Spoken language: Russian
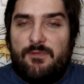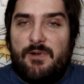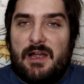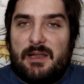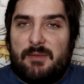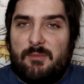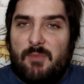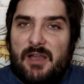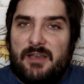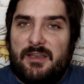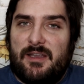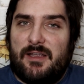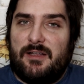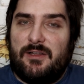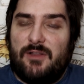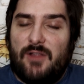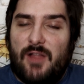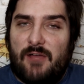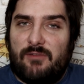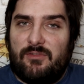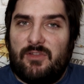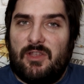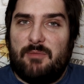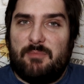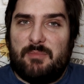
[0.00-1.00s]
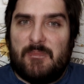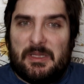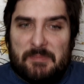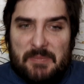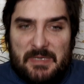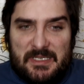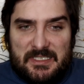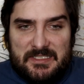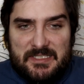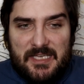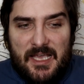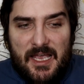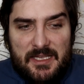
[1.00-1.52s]
формально главное
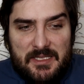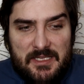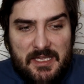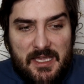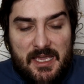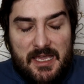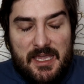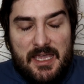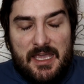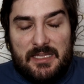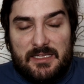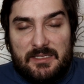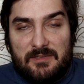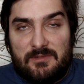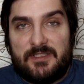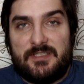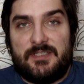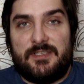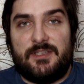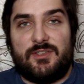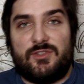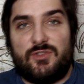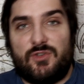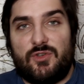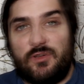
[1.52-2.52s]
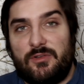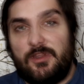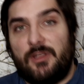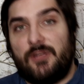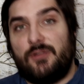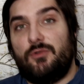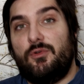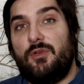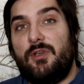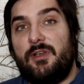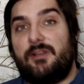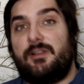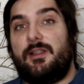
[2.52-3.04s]
подписание этого сезона,
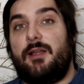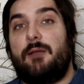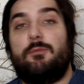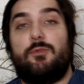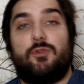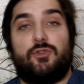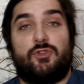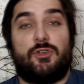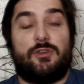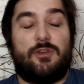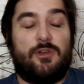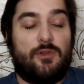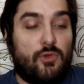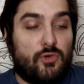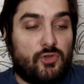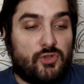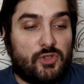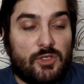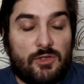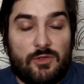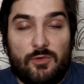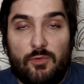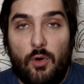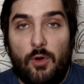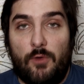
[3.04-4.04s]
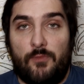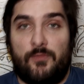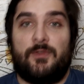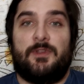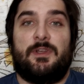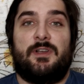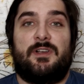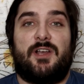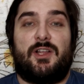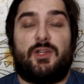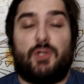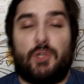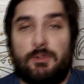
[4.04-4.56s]
ну и к тому же Глушенков,
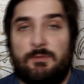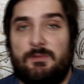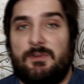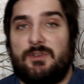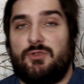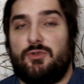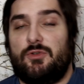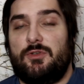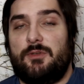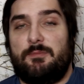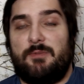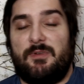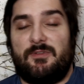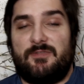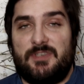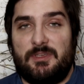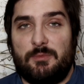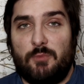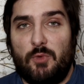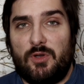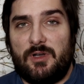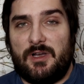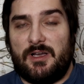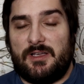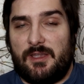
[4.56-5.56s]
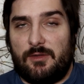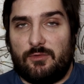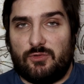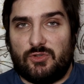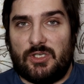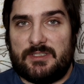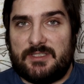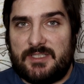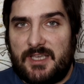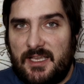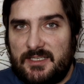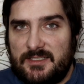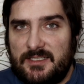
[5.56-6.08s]
на которого, судя по всему, как я
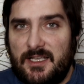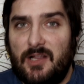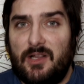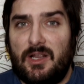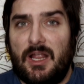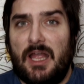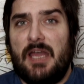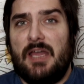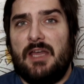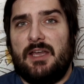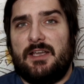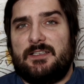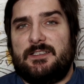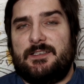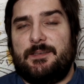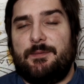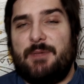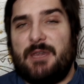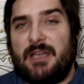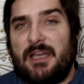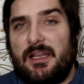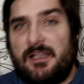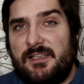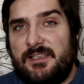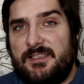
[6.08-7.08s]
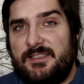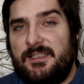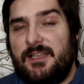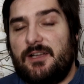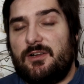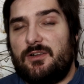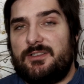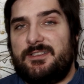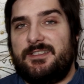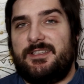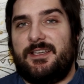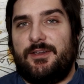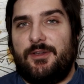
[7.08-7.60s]
уже сказал, собирались
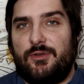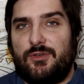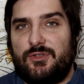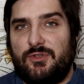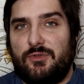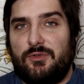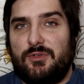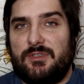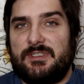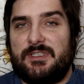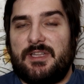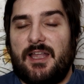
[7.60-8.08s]
сделать серьезную